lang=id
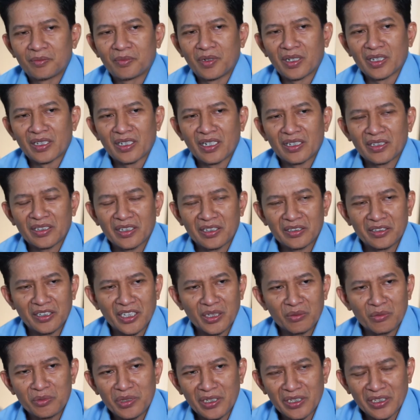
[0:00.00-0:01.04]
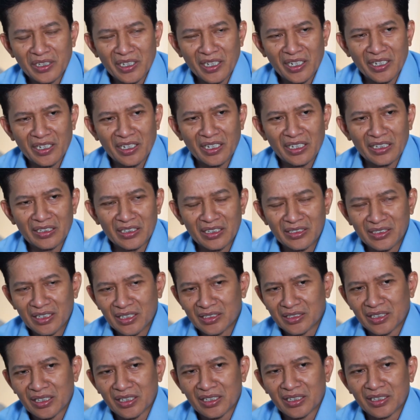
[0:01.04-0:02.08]
Pangeran Catering memiliki legalitas
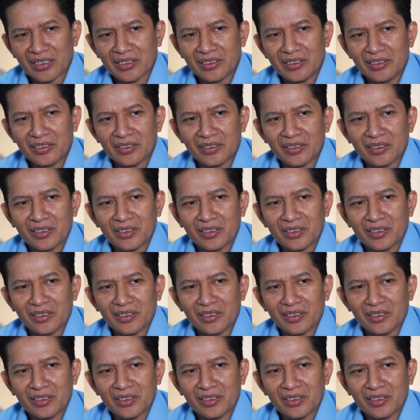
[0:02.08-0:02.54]
antara lain